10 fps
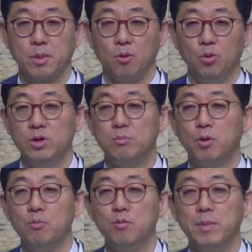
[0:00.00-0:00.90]
오늘
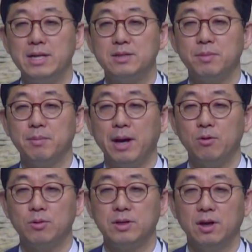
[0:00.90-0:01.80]
본문 말씀이
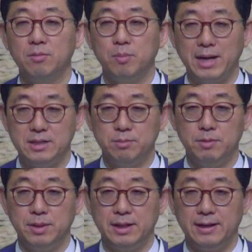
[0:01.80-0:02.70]
바로 그런
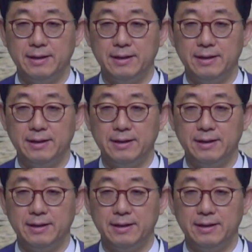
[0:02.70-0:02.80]
말씀입니다.